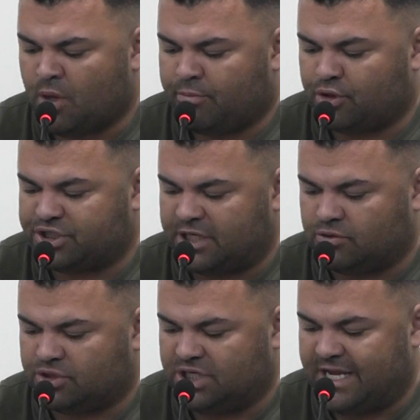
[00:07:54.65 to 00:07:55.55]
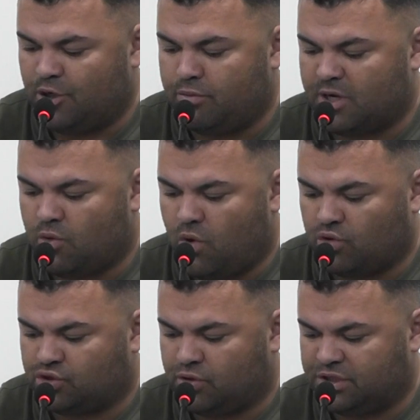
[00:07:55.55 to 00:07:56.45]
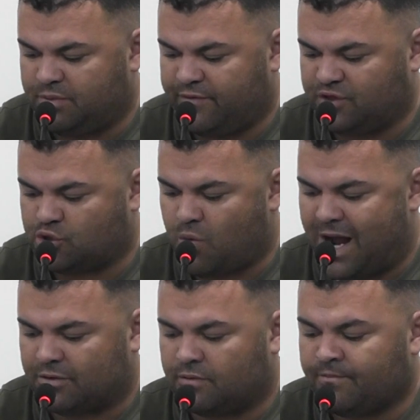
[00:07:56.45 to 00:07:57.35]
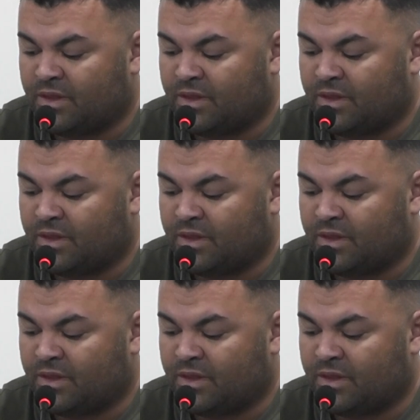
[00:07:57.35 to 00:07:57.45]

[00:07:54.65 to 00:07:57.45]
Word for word: projeto de lei número 11, 2024,